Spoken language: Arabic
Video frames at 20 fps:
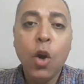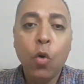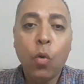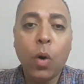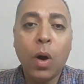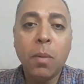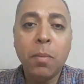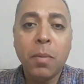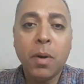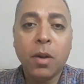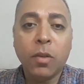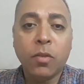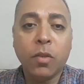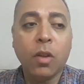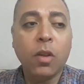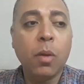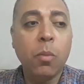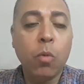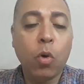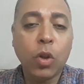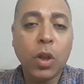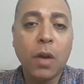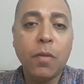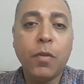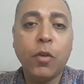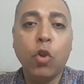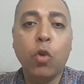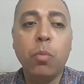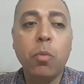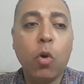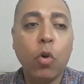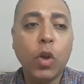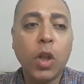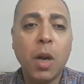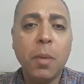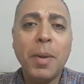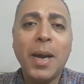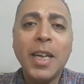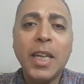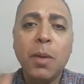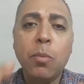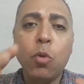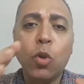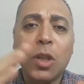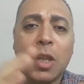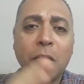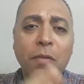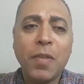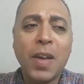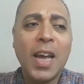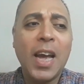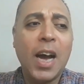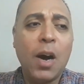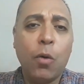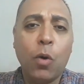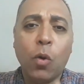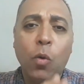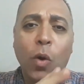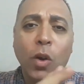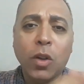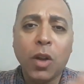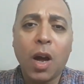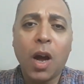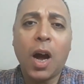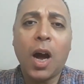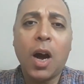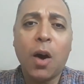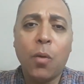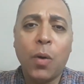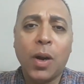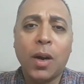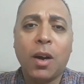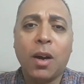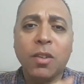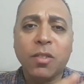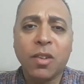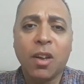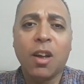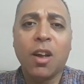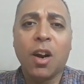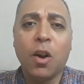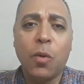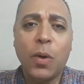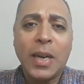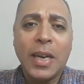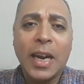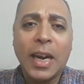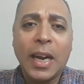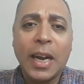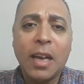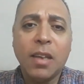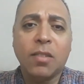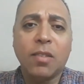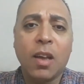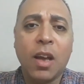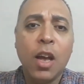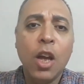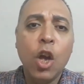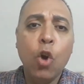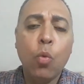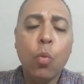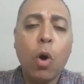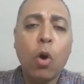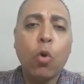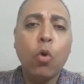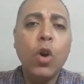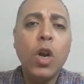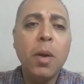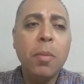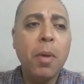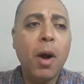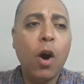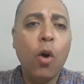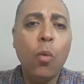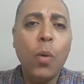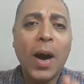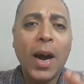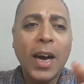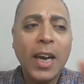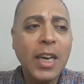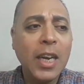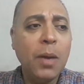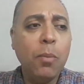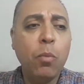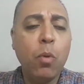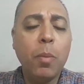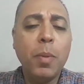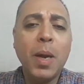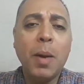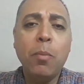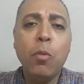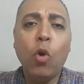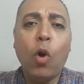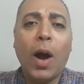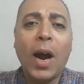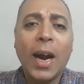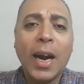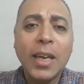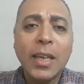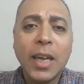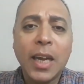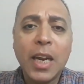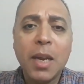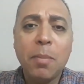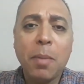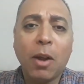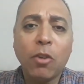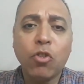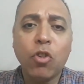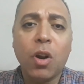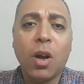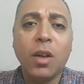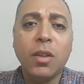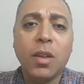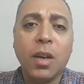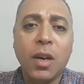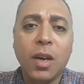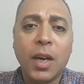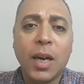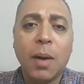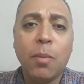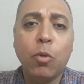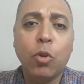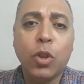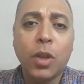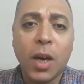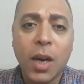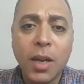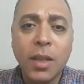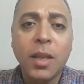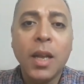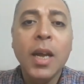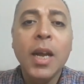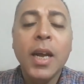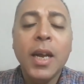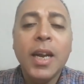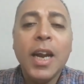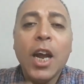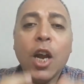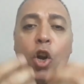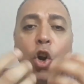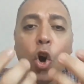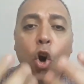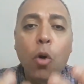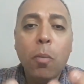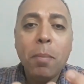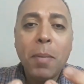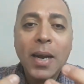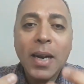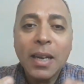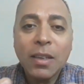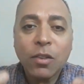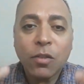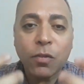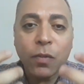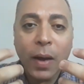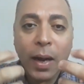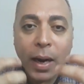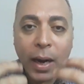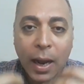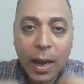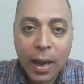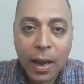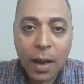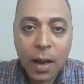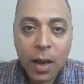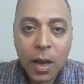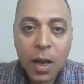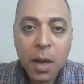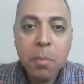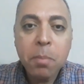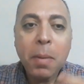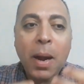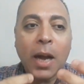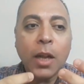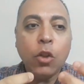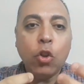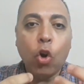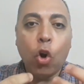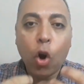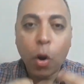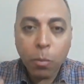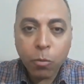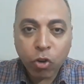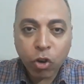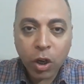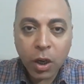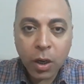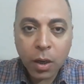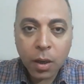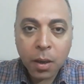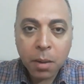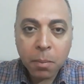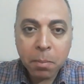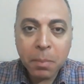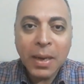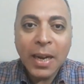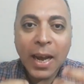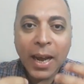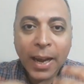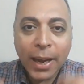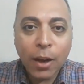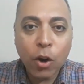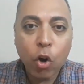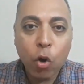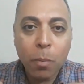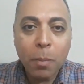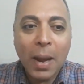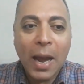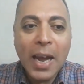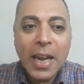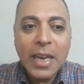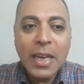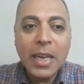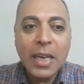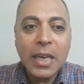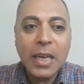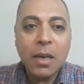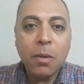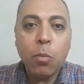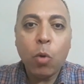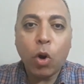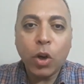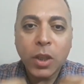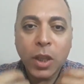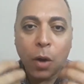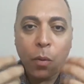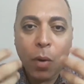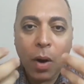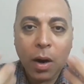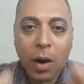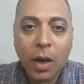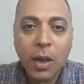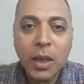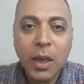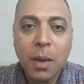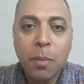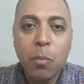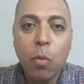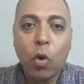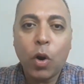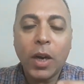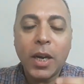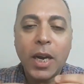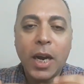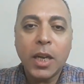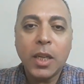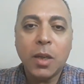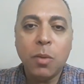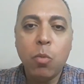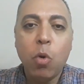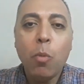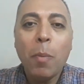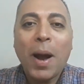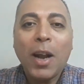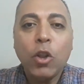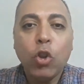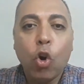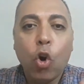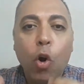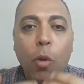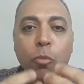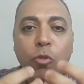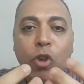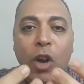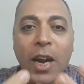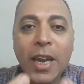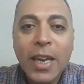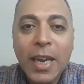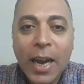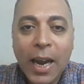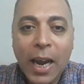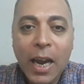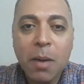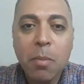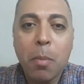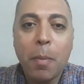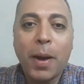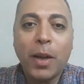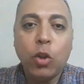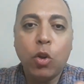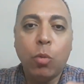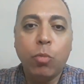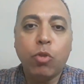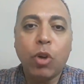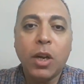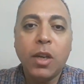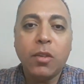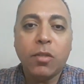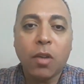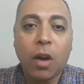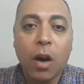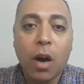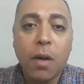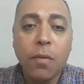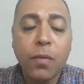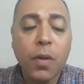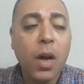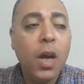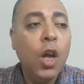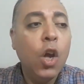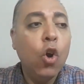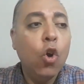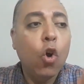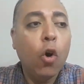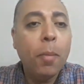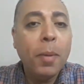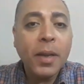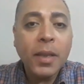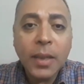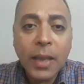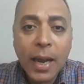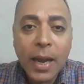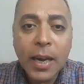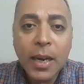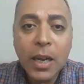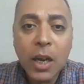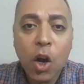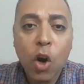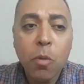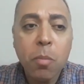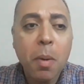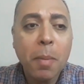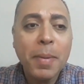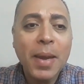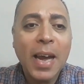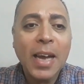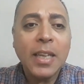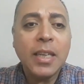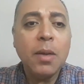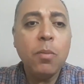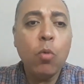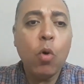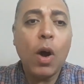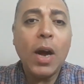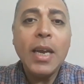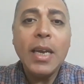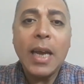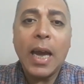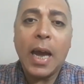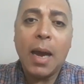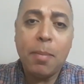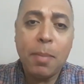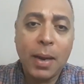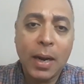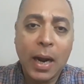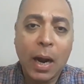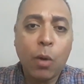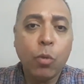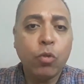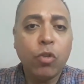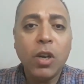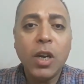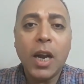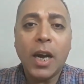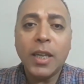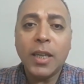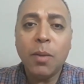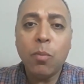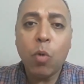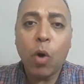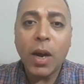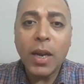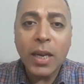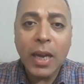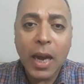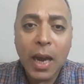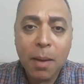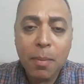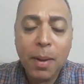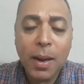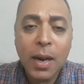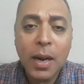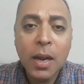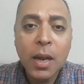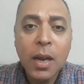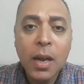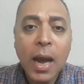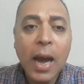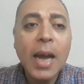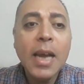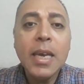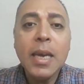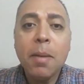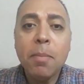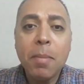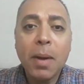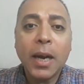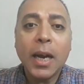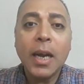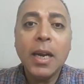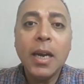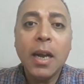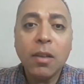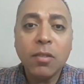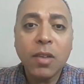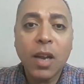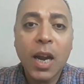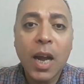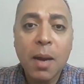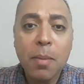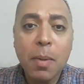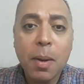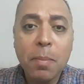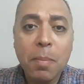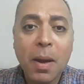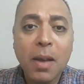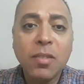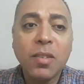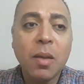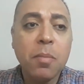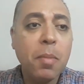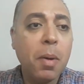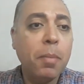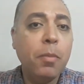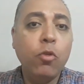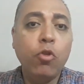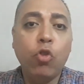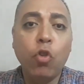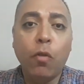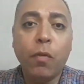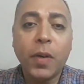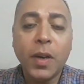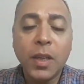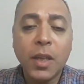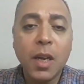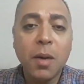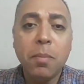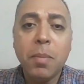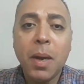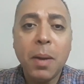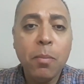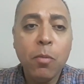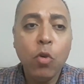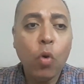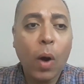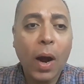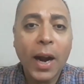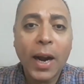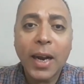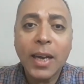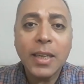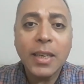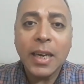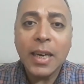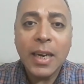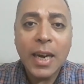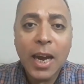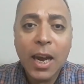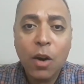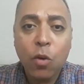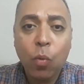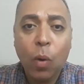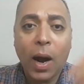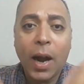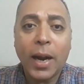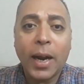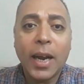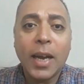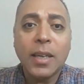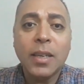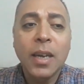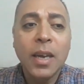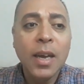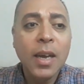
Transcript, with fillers: والمنصات المختلفه دول موجودين بيقدموا التفاهه والوضاعه والقذاره والنجاسه وكل ما هو غريب وبيعملوا حاجات غريبه عشان خاطر يركبوا الترند لان هم ناس فارغه ما عندهمش بداخلهم اي محتوى قيم ممكن يقدموه ما عندهمش اي علم ما عندهمش اي ثقافه وبالتالي هم بيقدموا اي هبل عاوزين يقدموا اي هبل ايا ما كان هذا الهبل بقى زي ما بنشوف كتير بيعملوا حاجات جنان وحاجات